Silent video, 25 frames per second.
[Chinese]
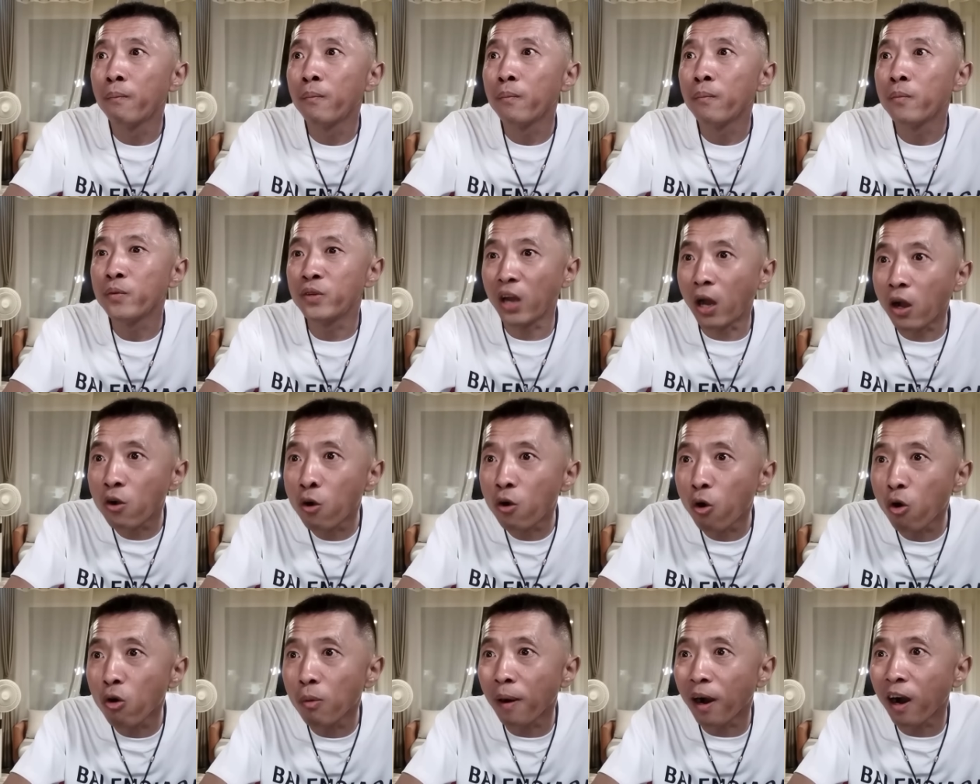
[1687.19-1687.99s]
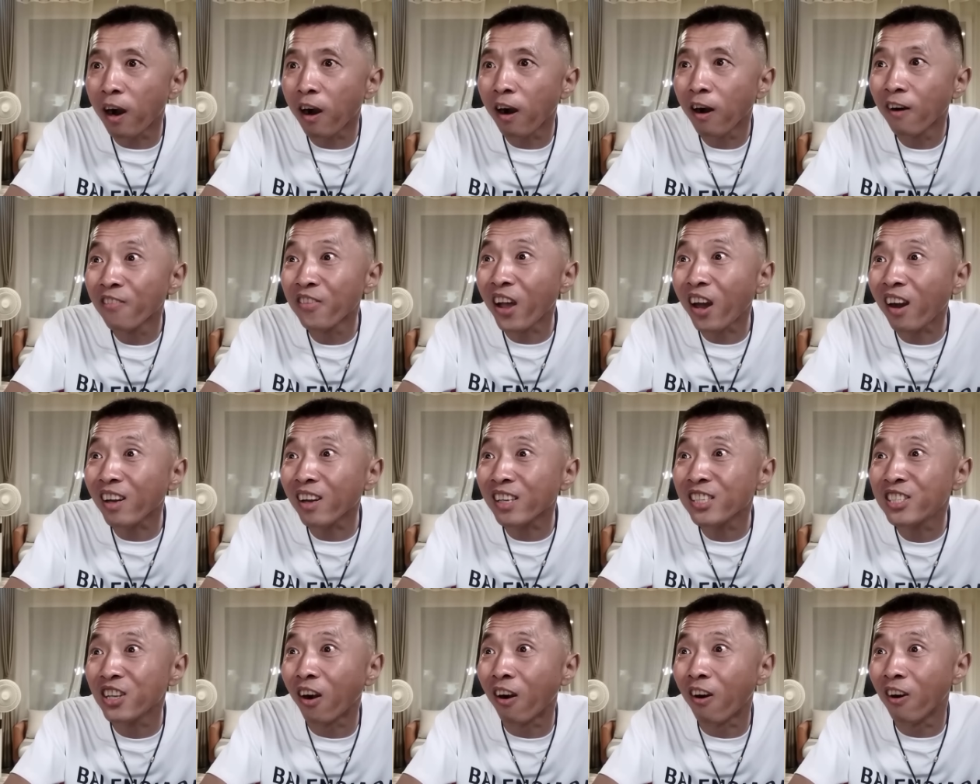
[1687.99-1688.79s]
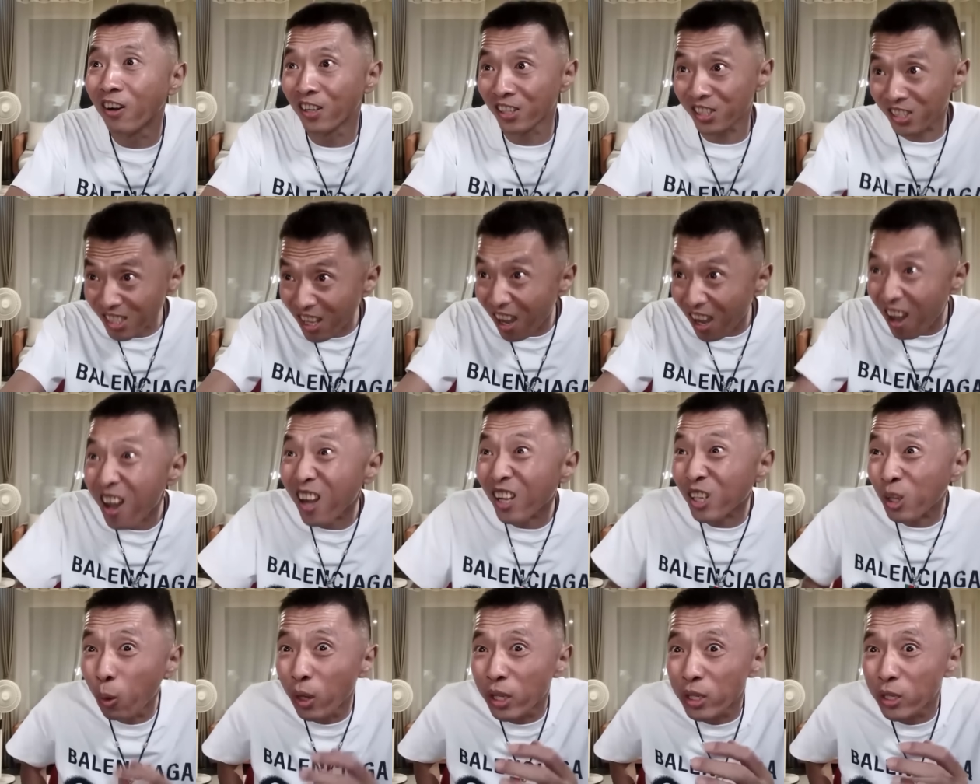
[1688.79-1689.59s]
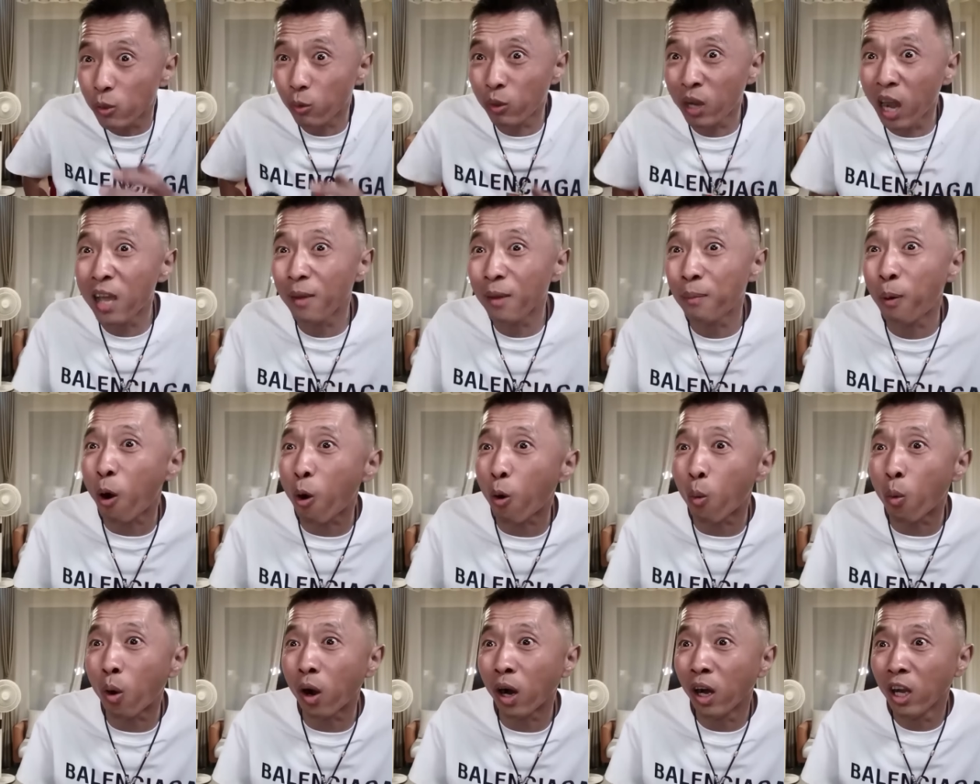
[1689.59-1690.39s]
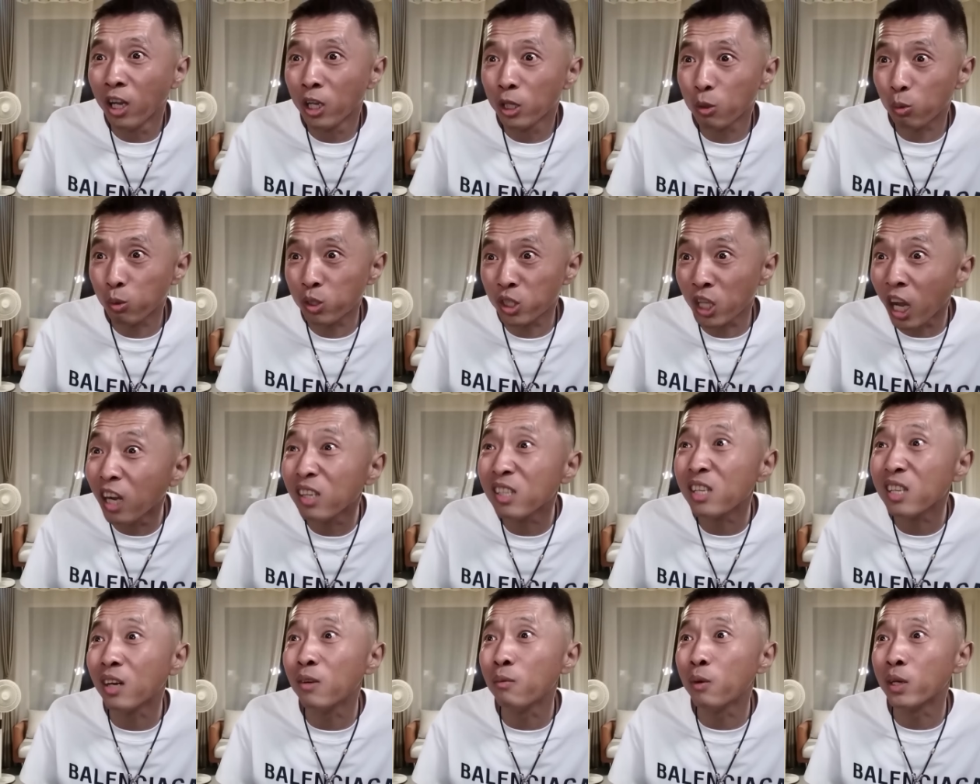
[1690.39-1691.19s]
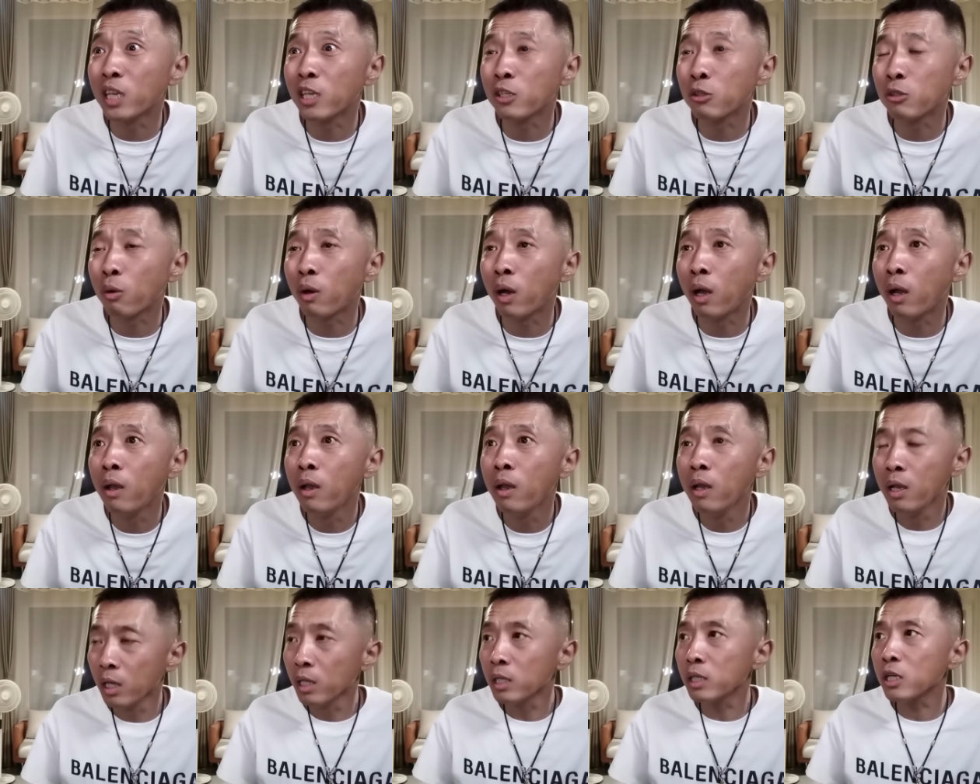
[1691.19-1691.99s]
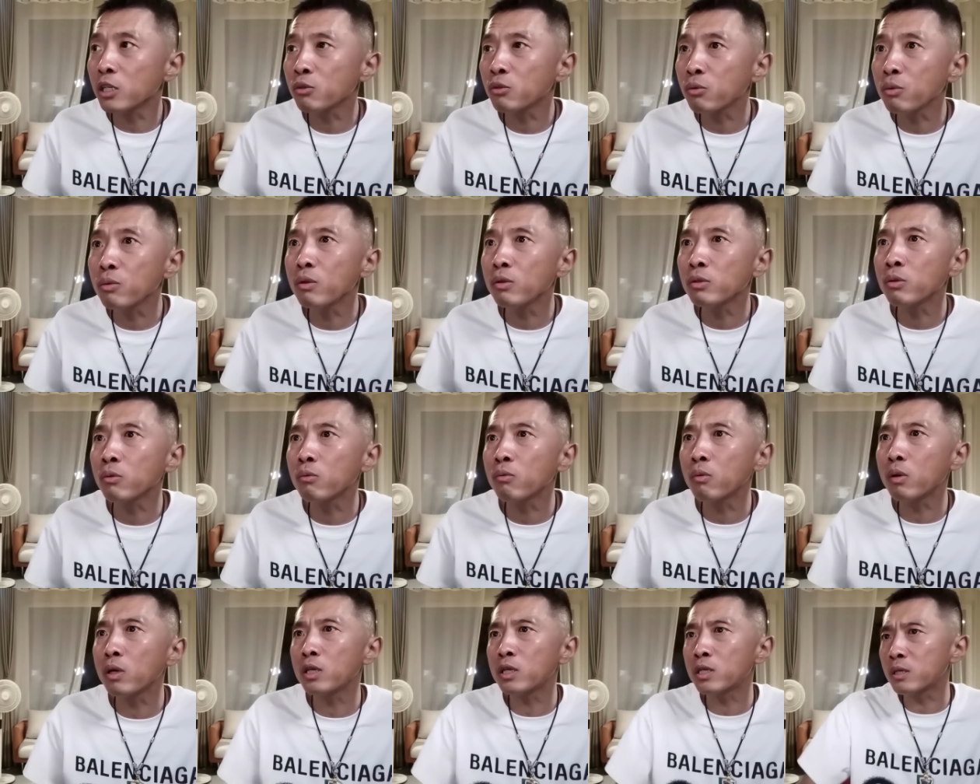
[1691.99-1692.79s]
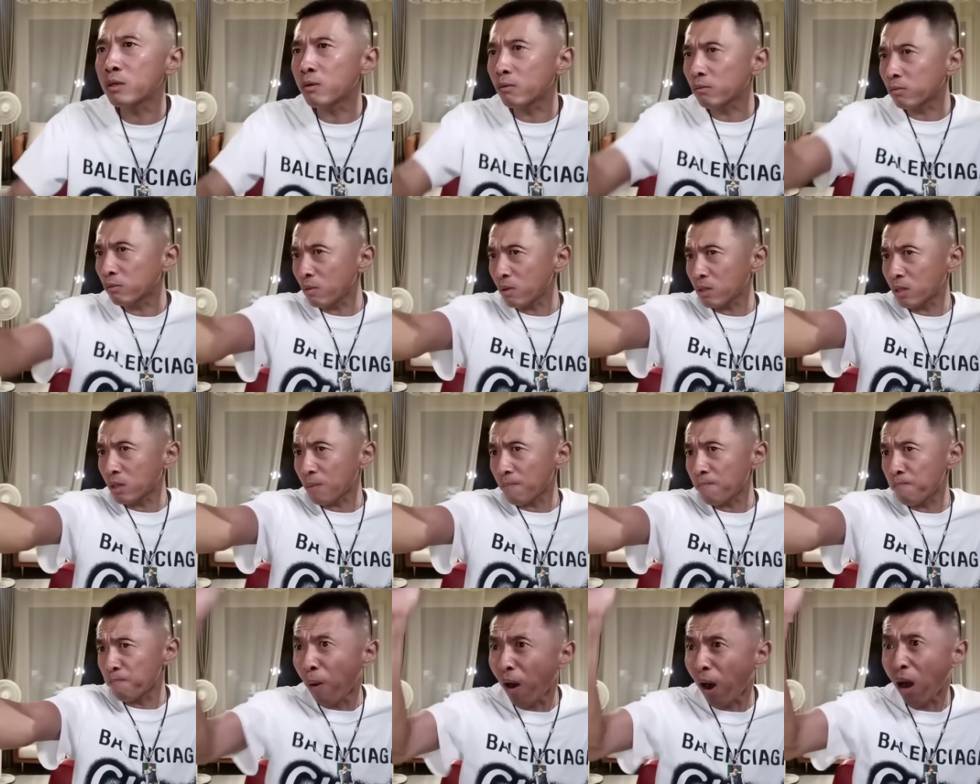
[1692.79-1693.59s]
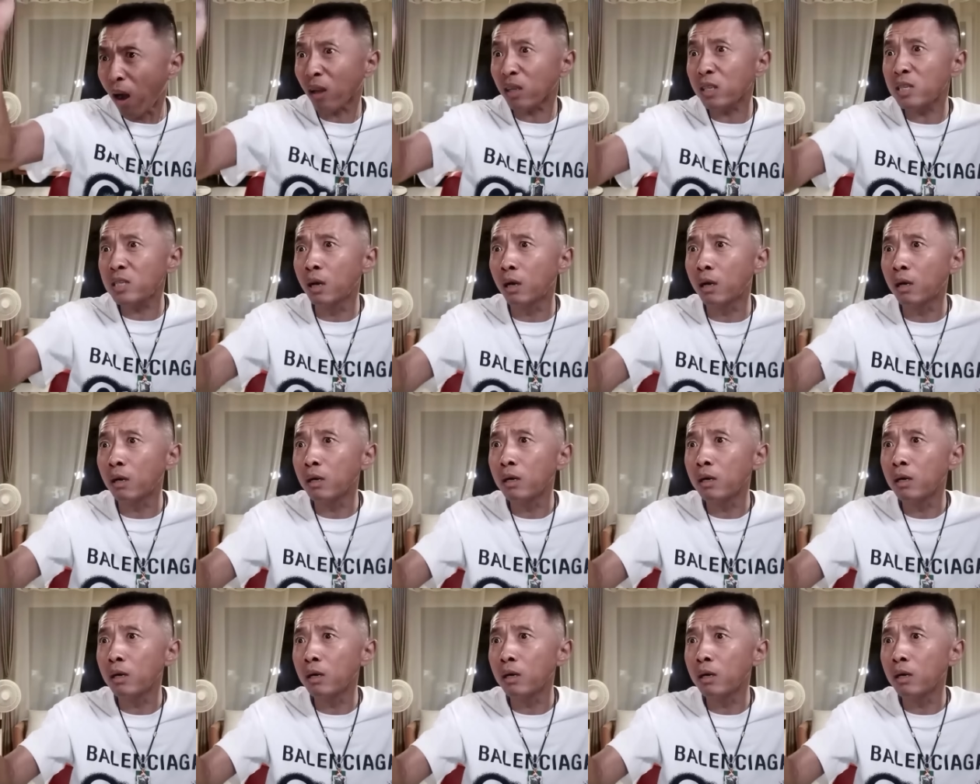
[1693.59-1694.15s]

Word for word: 然后吧，那小撒腿就开跑啊，就蹭蹭往前钻。这孙子松过来之后，对着他啪一枪，